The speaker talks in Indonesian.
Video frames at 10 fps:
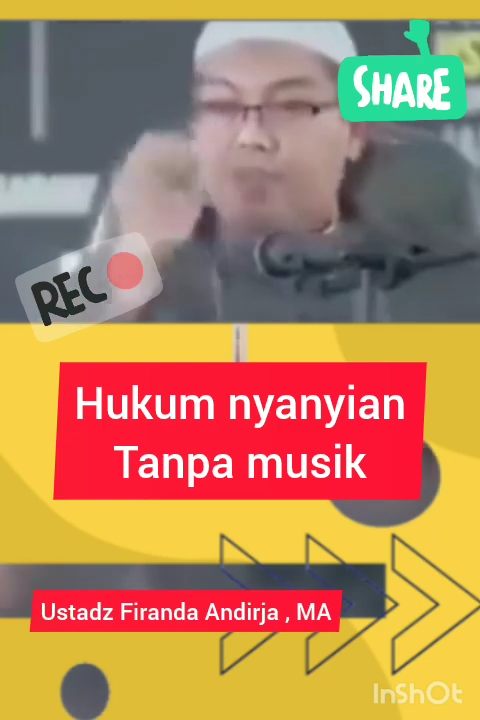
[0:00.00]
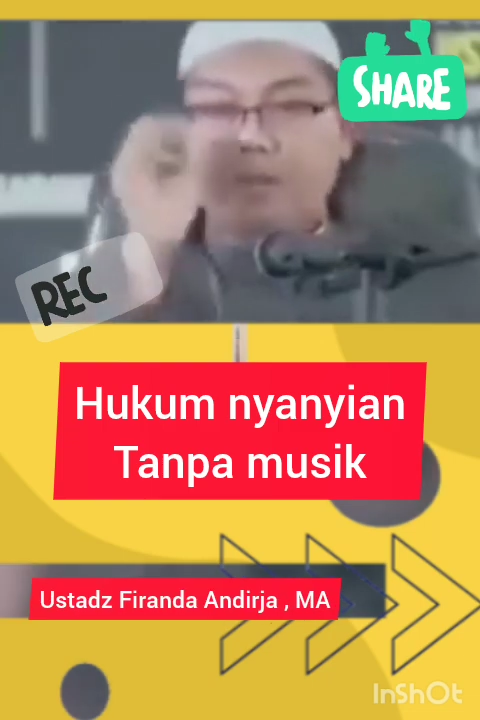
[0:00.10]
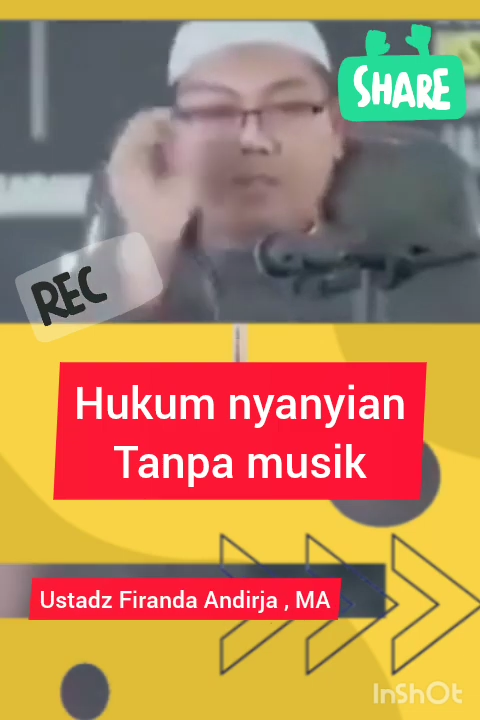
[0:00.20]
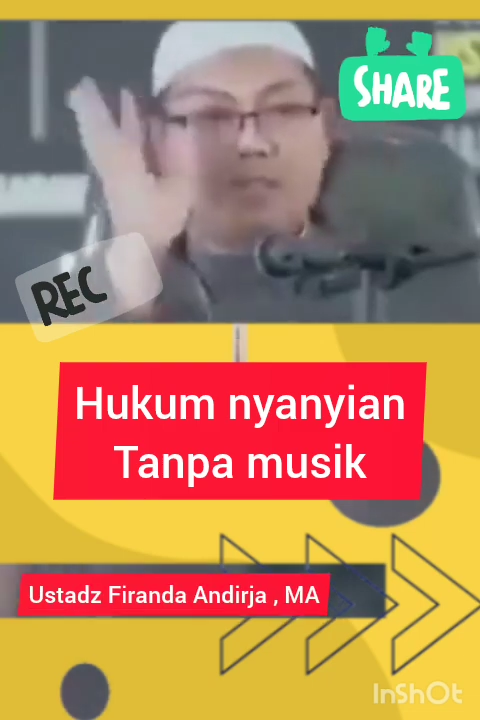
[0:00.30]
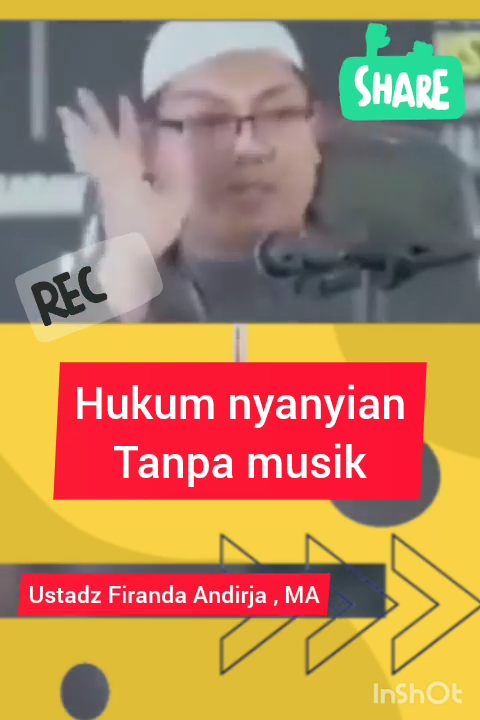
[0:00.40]

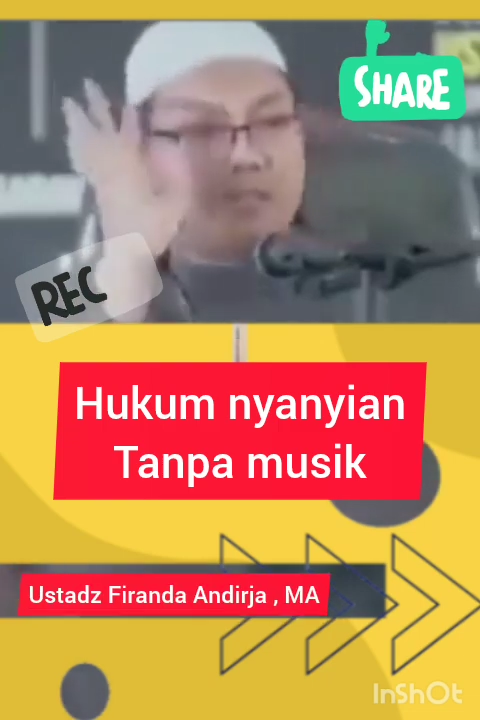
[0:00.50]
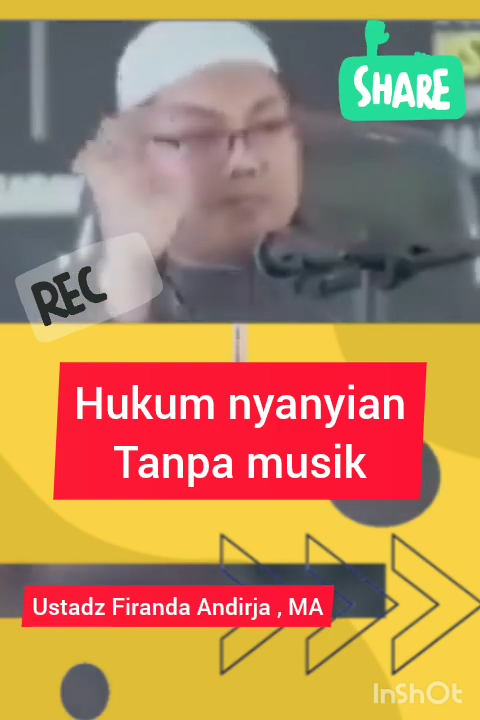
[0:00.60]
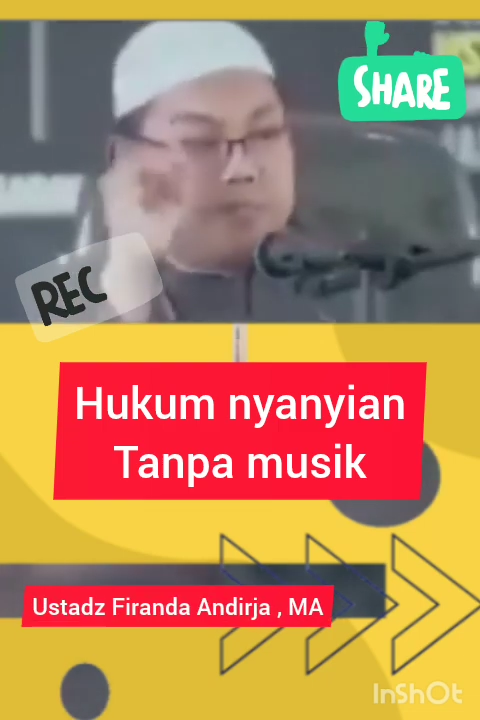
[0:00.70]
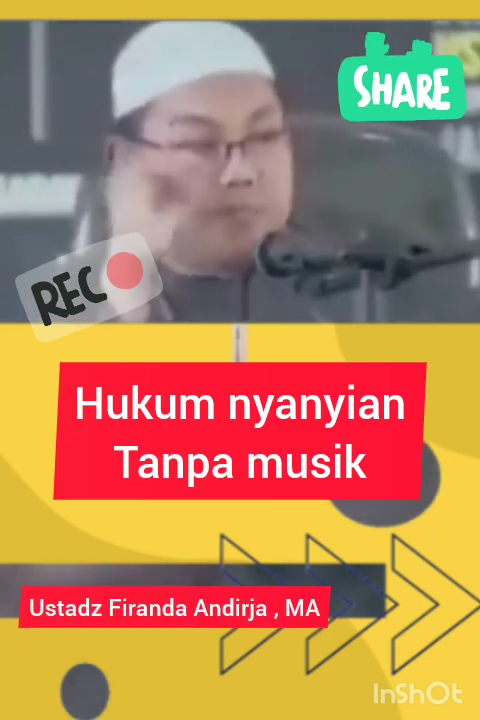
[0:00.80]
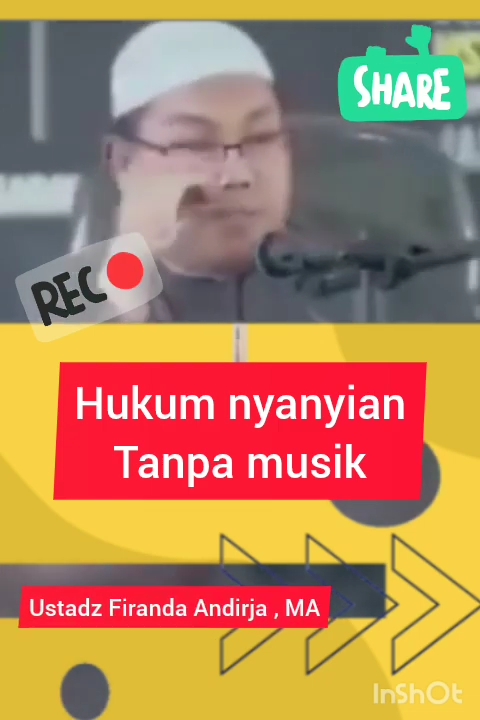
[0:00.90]
Empat mazhab
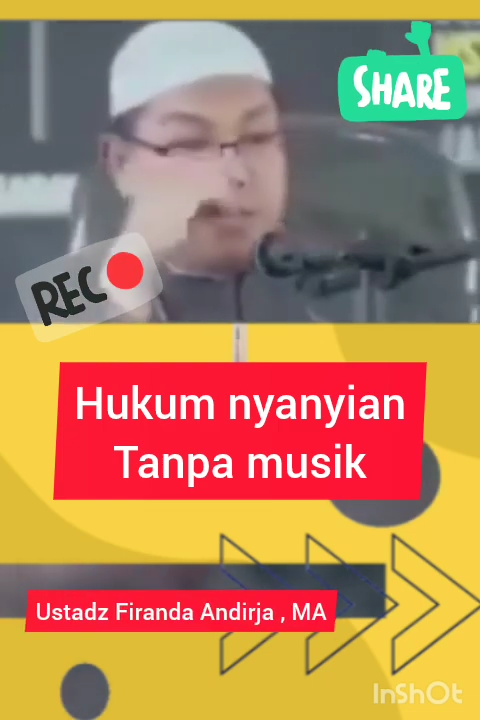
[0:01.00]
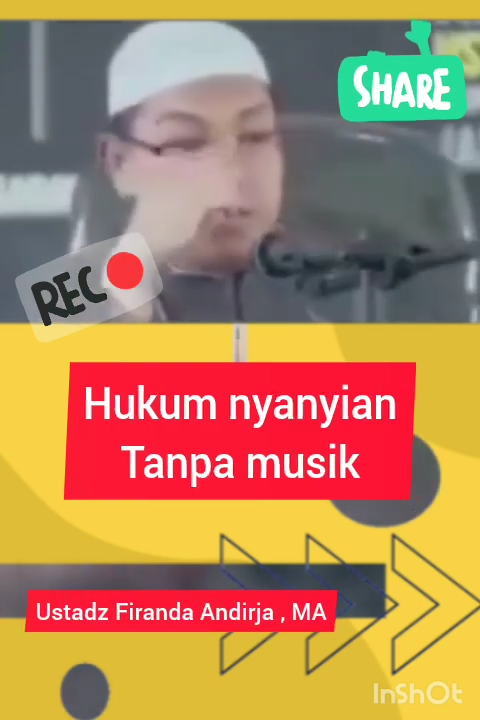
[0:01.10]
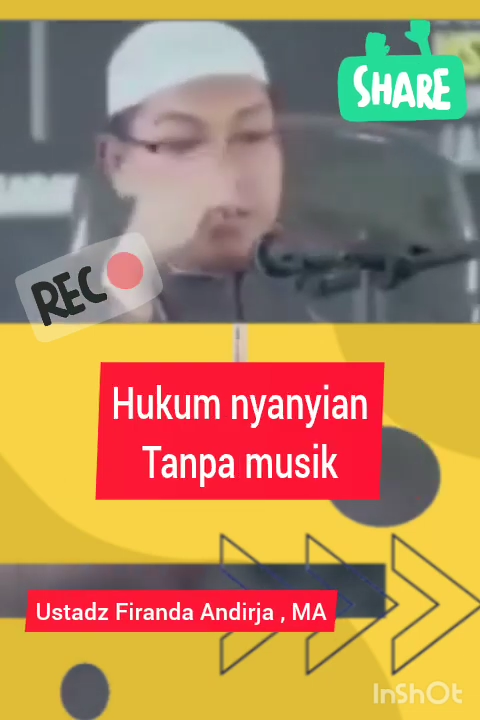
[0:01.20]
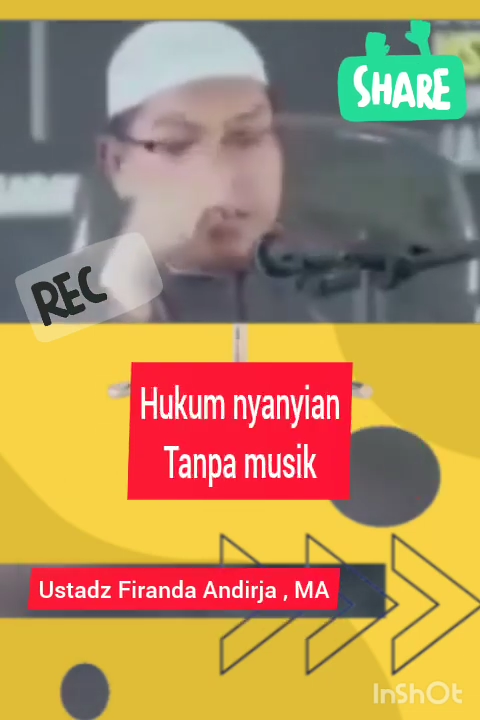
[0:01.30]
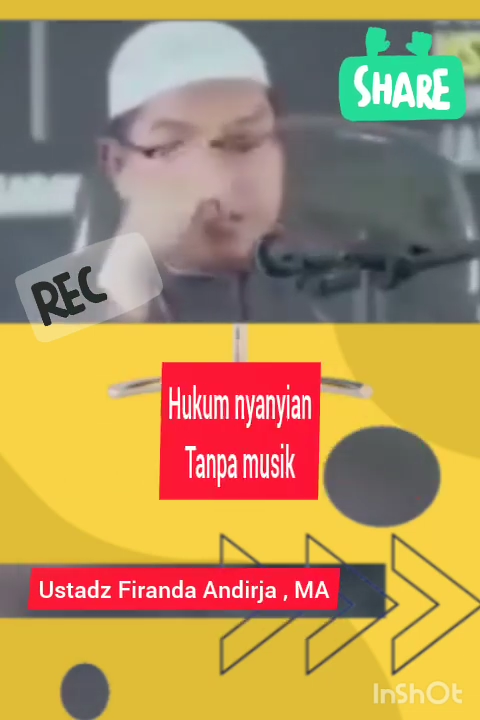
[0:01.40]

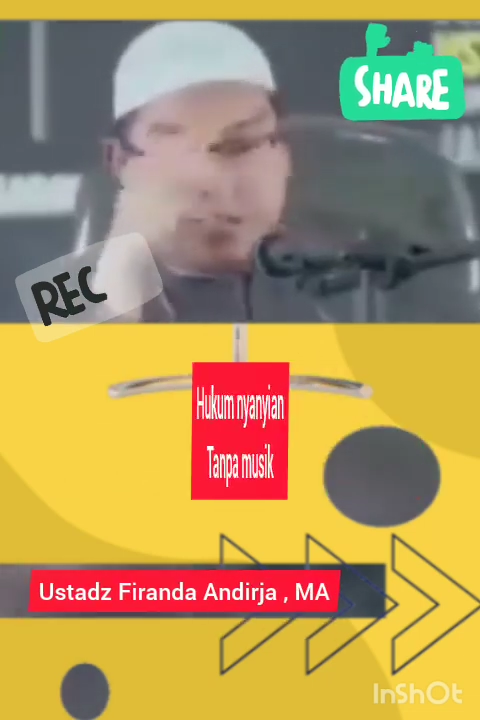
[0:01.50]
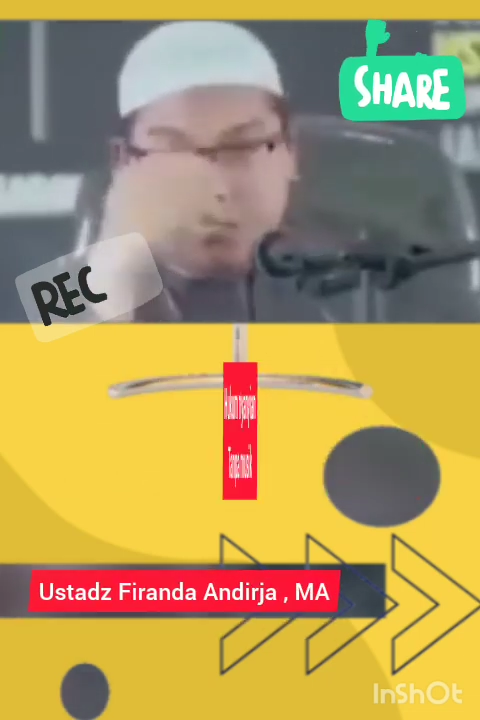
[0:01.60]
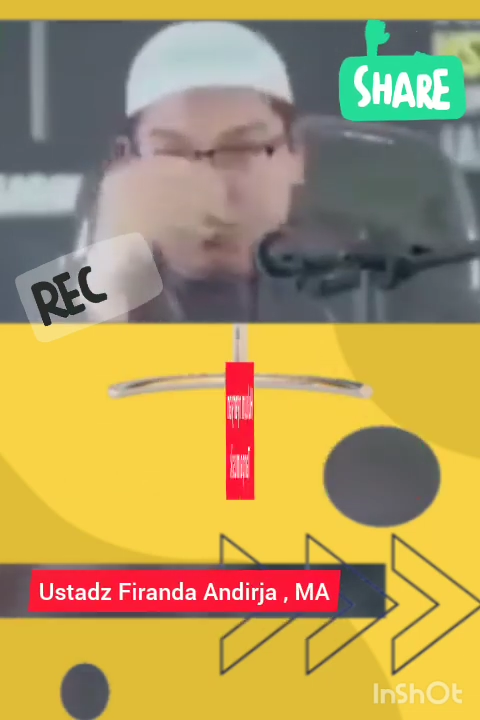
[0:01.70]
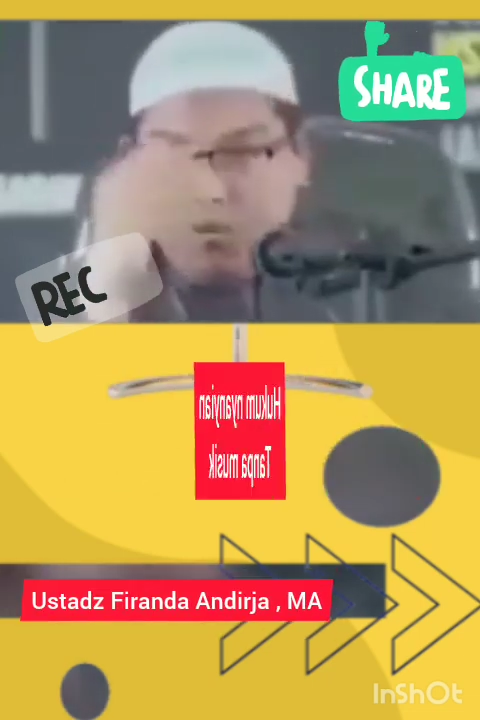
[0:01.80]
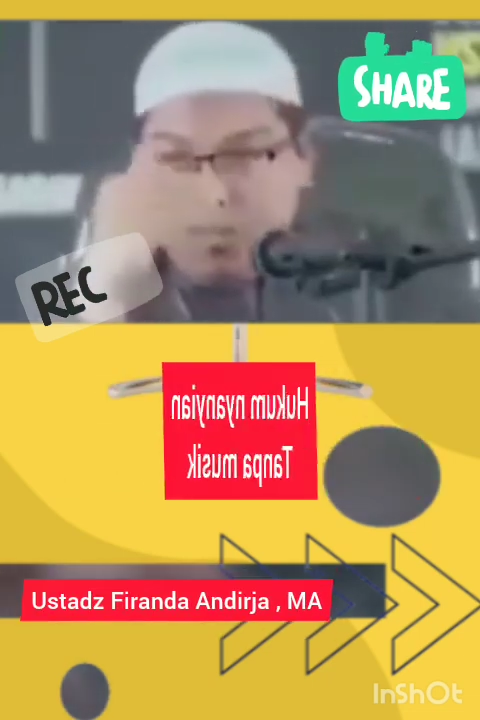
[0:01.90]
dan
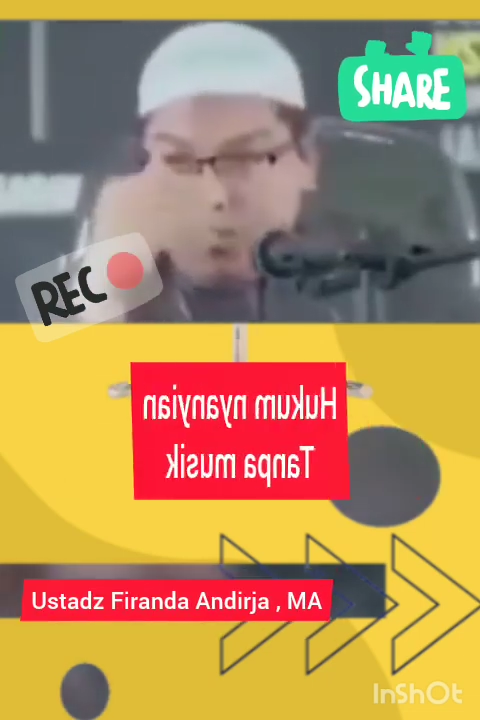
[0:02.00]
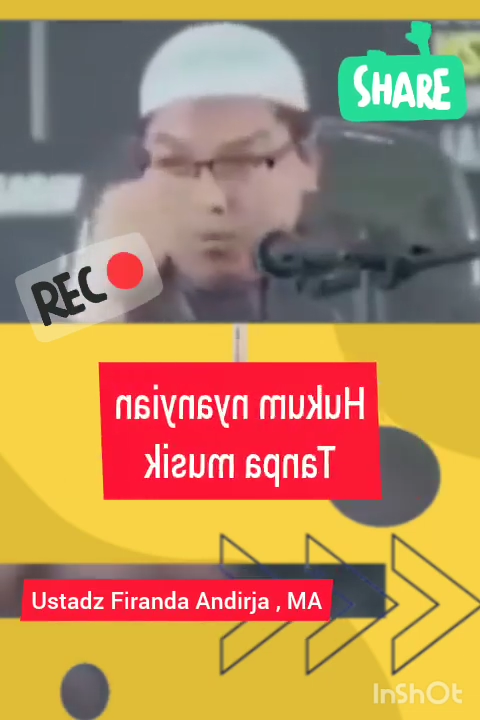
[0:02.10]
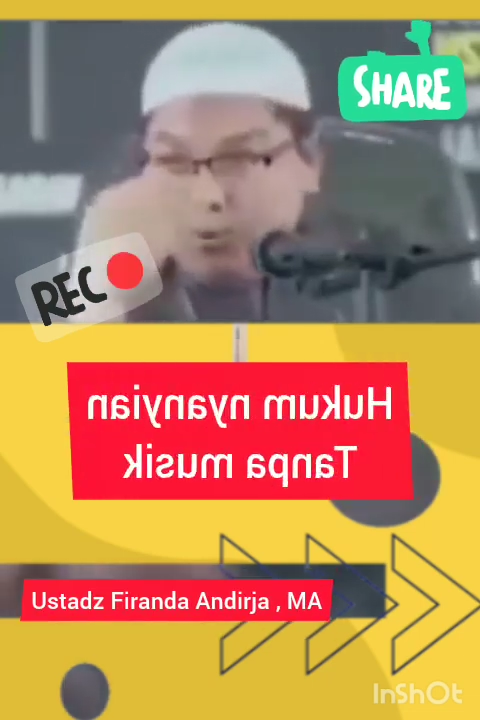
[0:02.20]
semua mazhab